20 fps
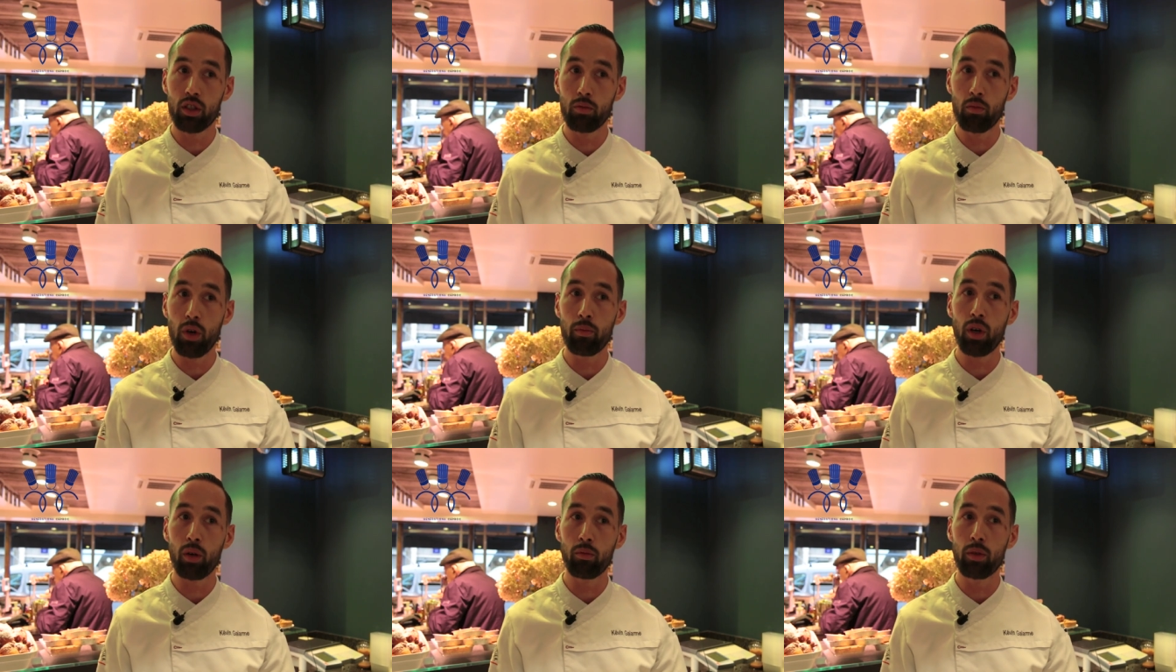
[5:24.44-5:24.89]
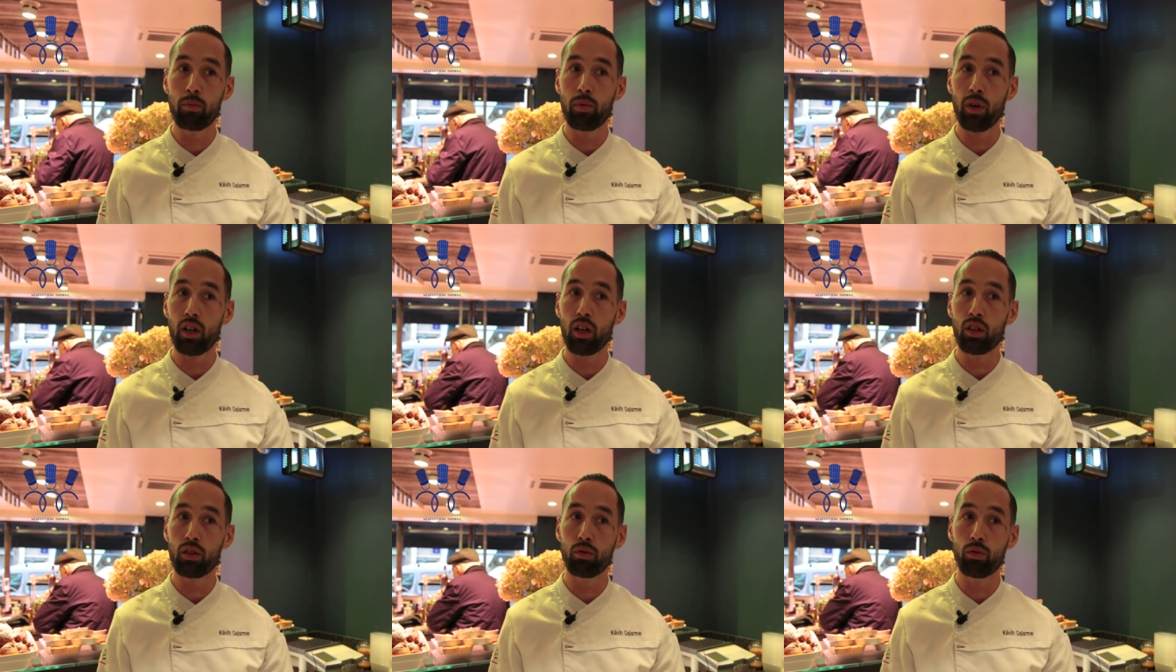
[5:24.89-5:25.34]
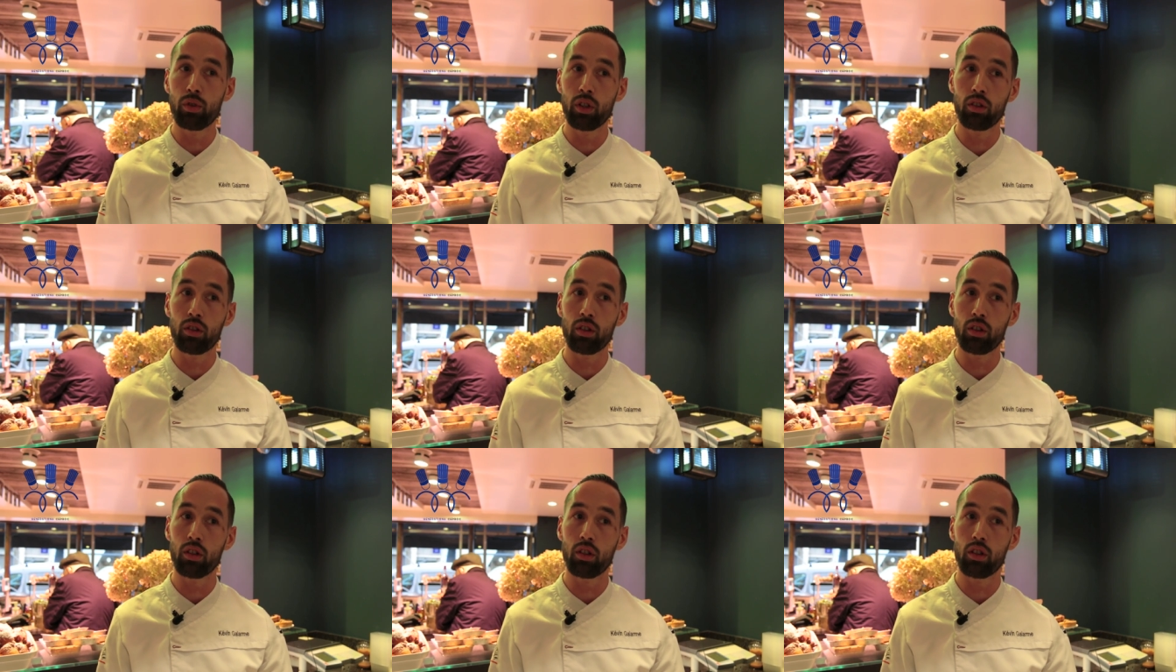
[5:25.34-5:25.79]
qui m'a permis par la
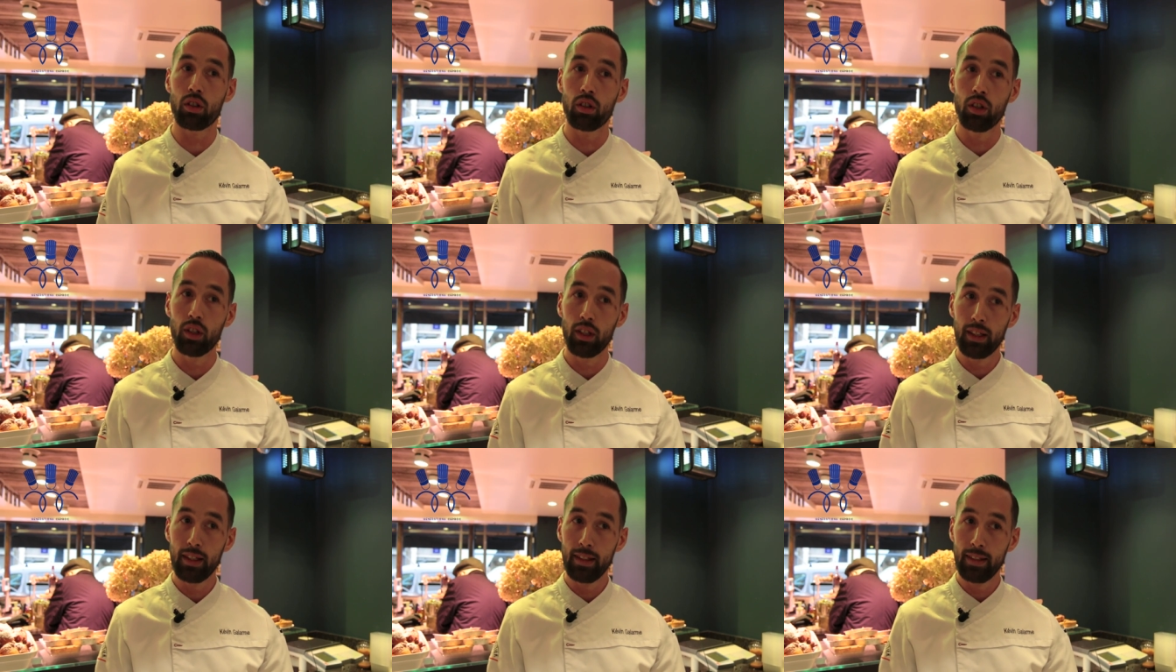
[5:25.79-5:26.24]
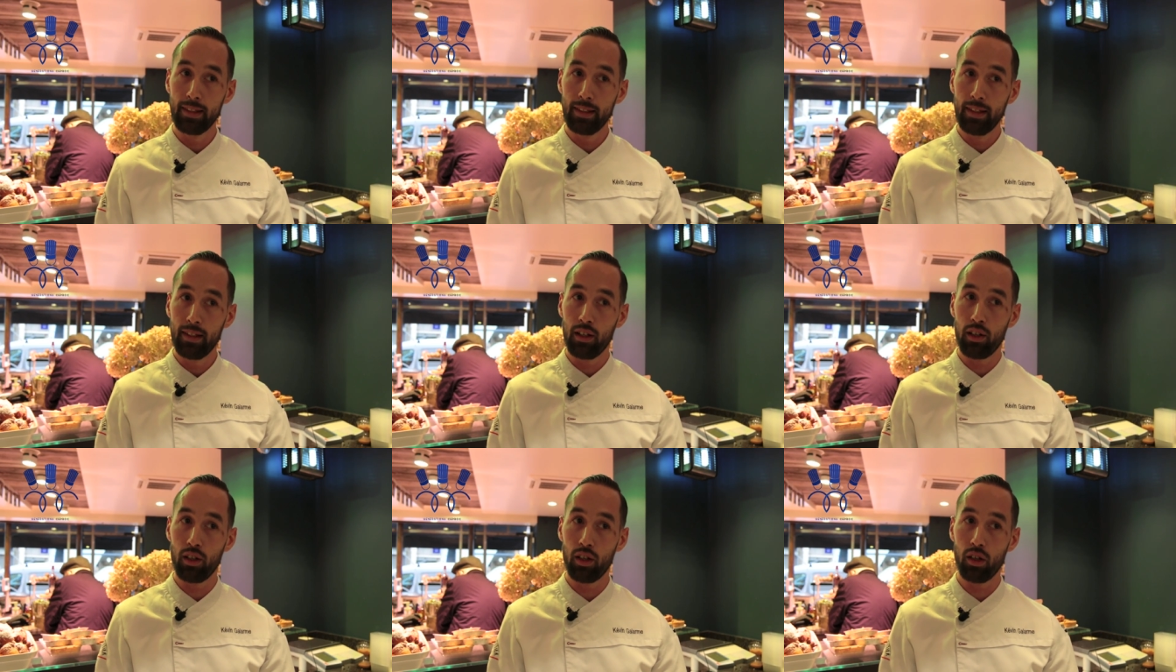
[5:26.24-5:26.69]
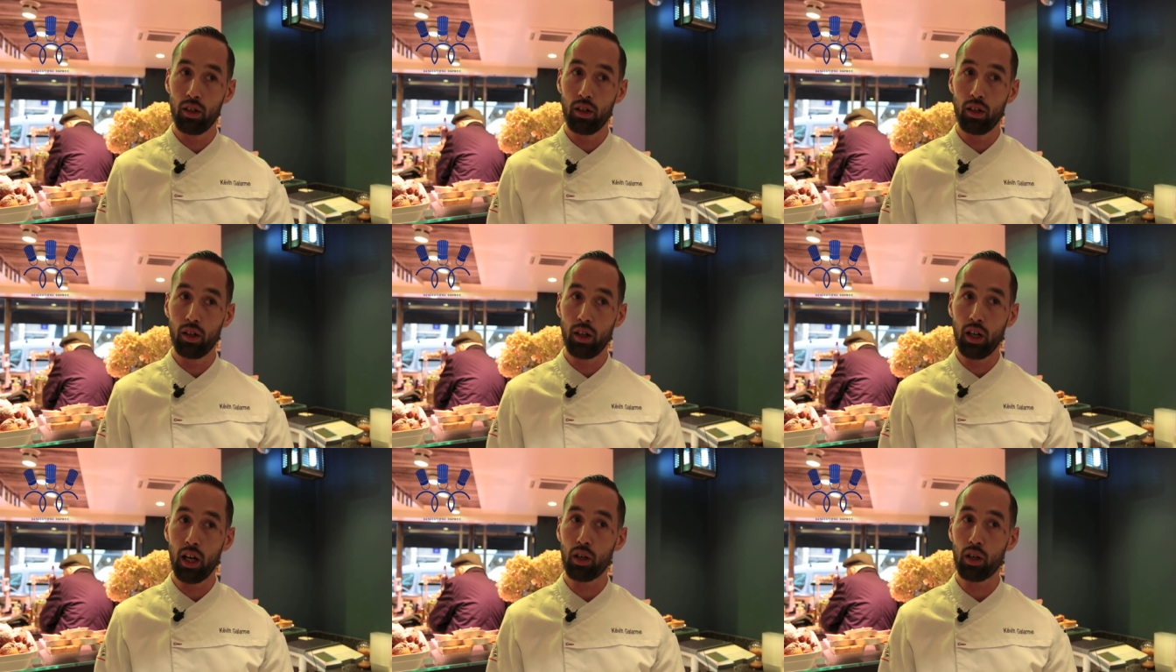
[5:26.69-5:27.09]
suite euh,